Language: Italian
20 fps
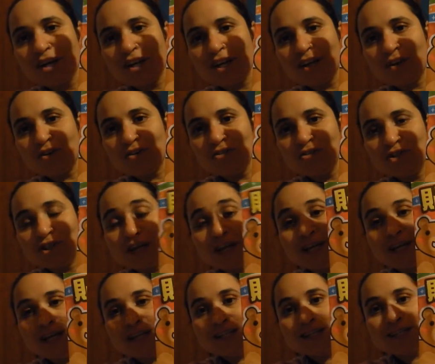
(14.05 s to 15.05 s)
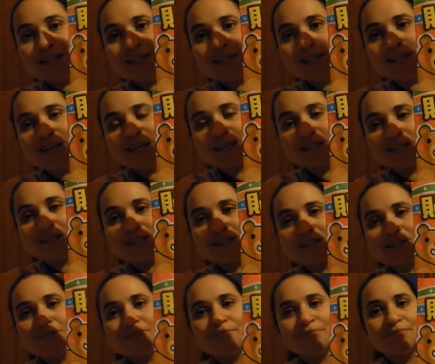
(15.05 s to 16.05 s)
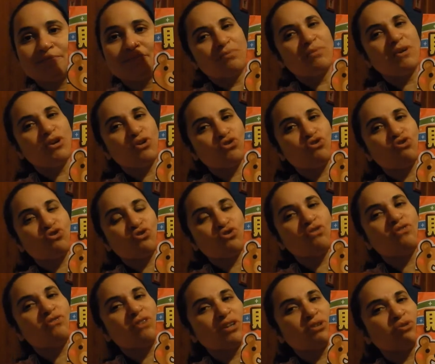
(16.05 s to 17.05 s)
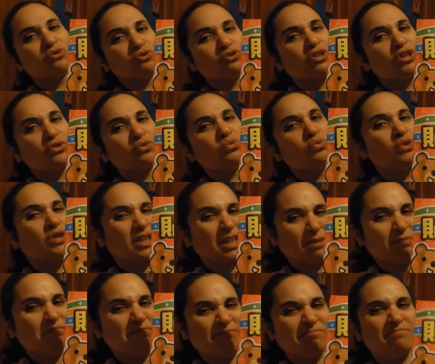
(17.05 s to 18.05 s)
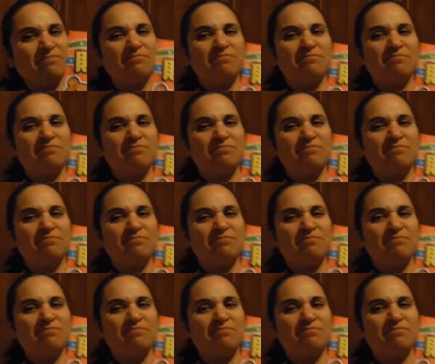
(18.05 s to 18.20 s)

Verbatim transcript: che contiene stickers. Me lo sono fatto tradurre